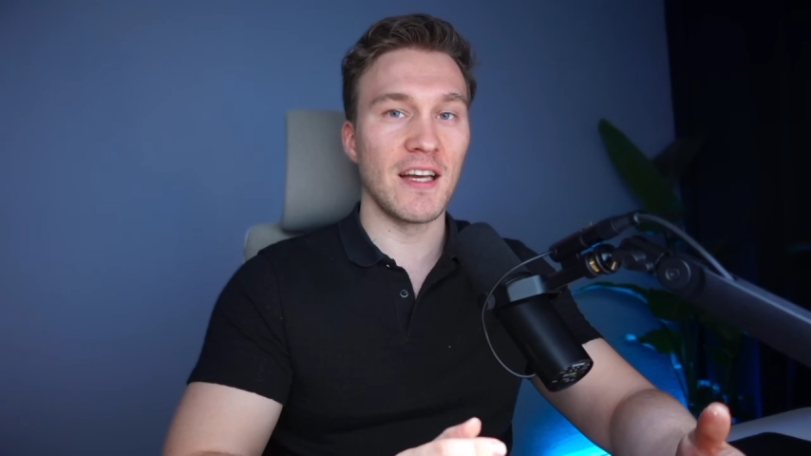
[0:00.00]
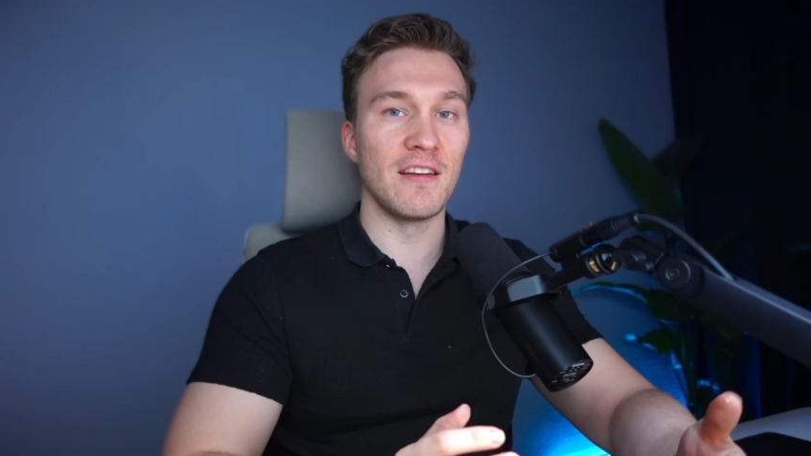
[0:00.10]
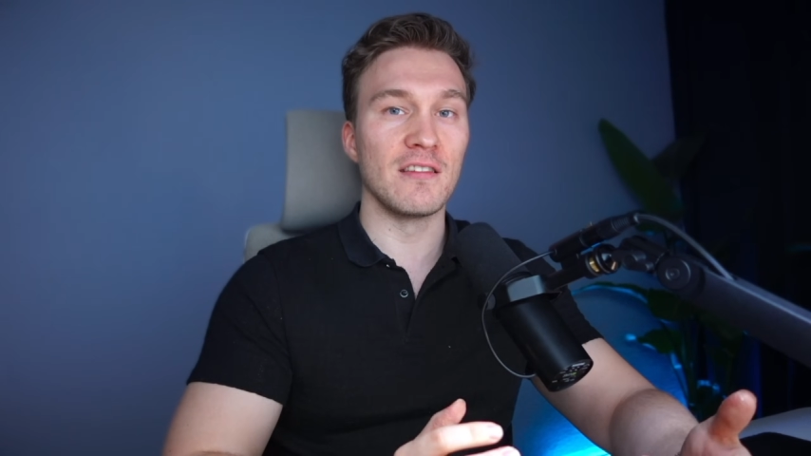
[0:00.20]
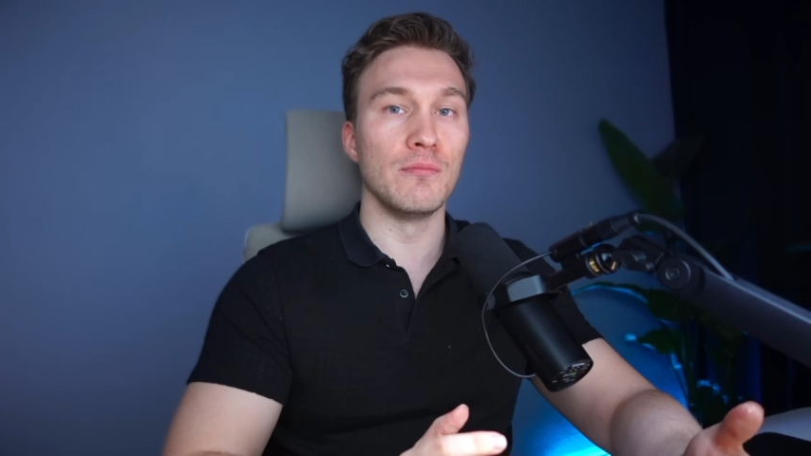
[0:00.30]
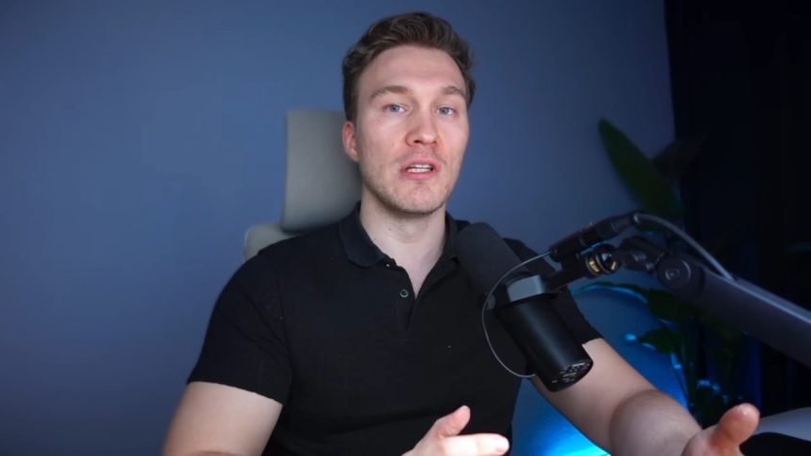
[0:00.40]

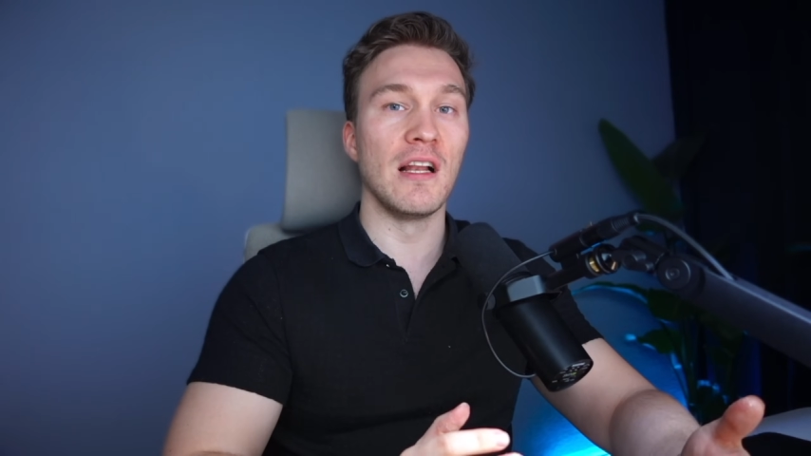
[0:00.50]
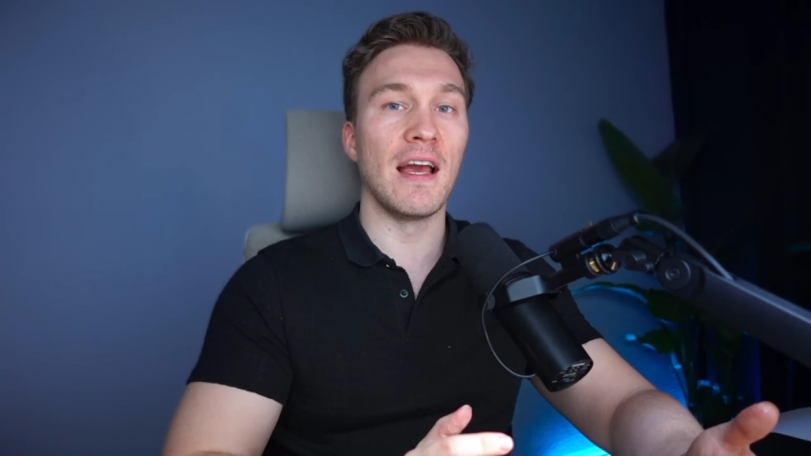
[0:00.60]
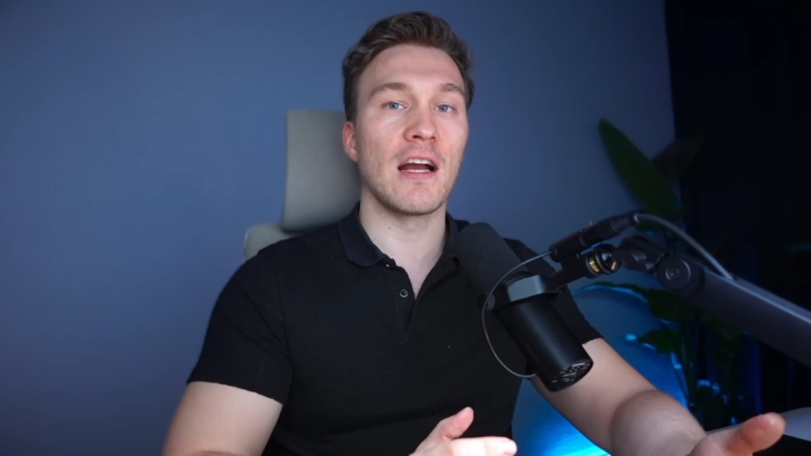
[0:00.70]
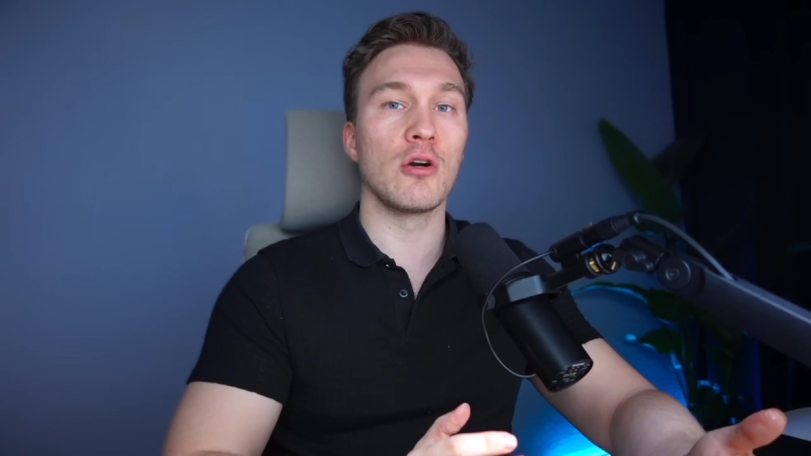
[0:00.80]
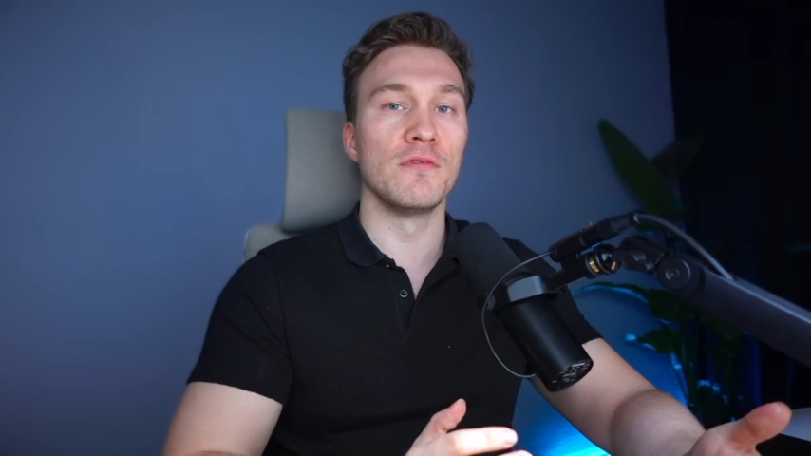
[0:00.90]
eines
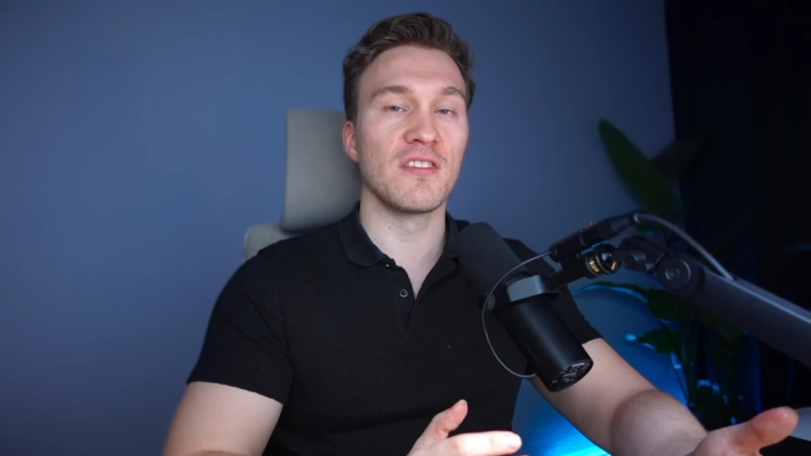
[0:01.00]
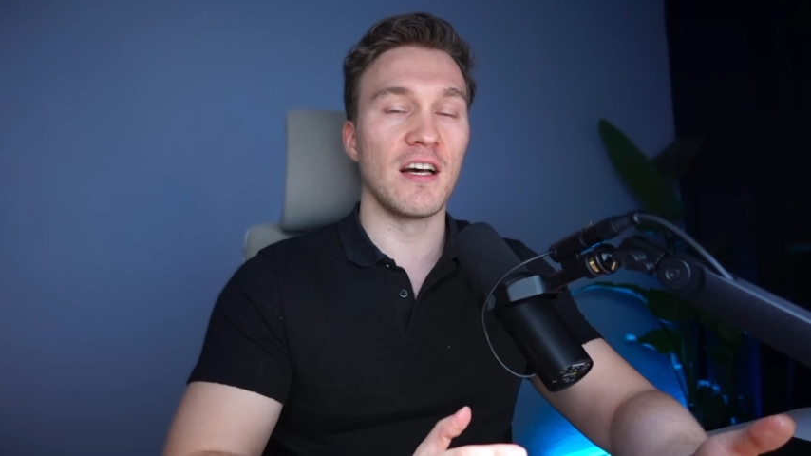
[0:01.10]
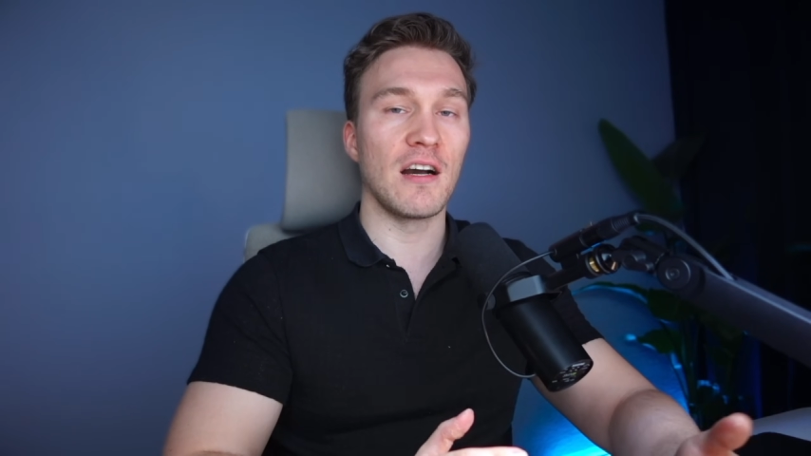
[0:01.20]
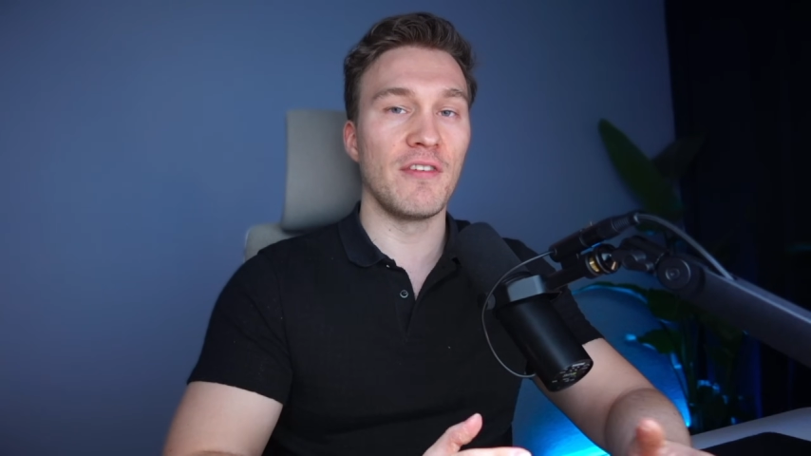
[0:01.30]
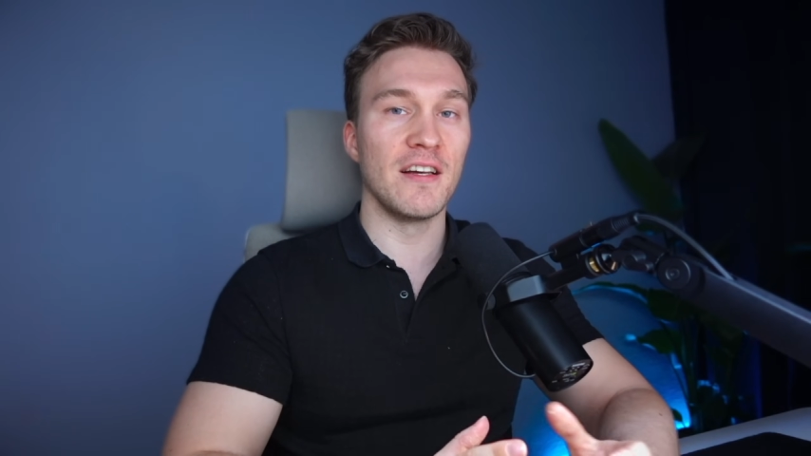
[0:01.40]

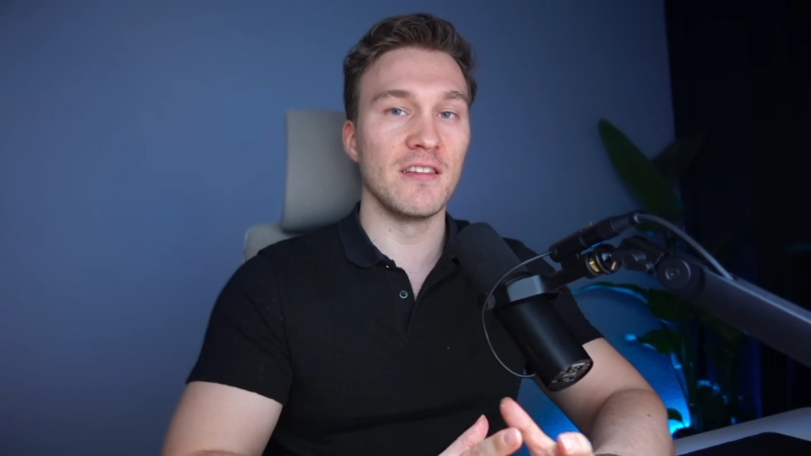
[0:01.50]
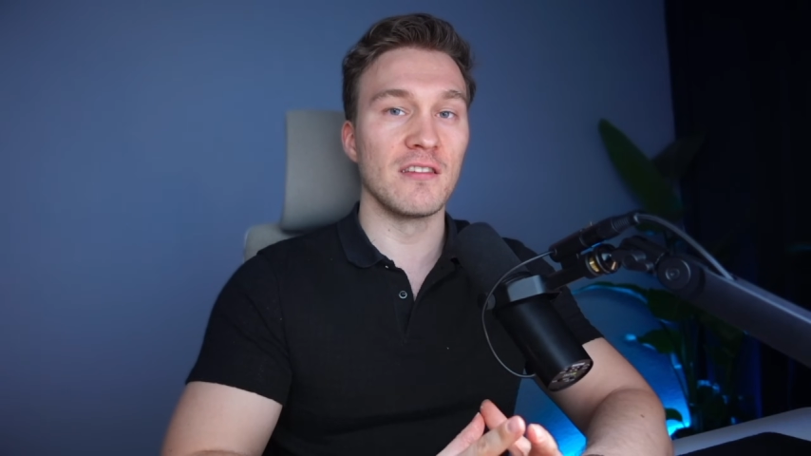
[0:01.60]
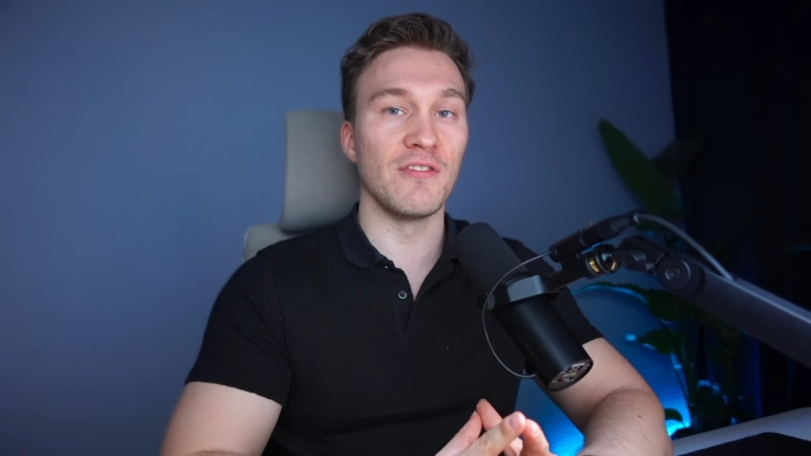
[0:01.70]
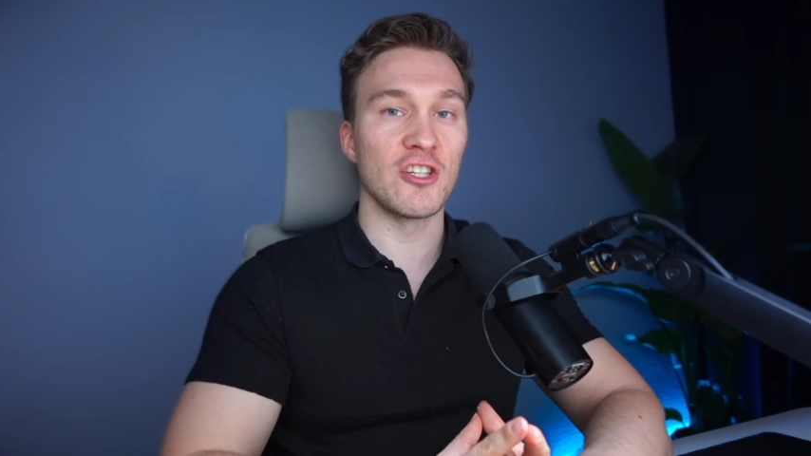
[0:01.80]
Mittelherkunftsnachweises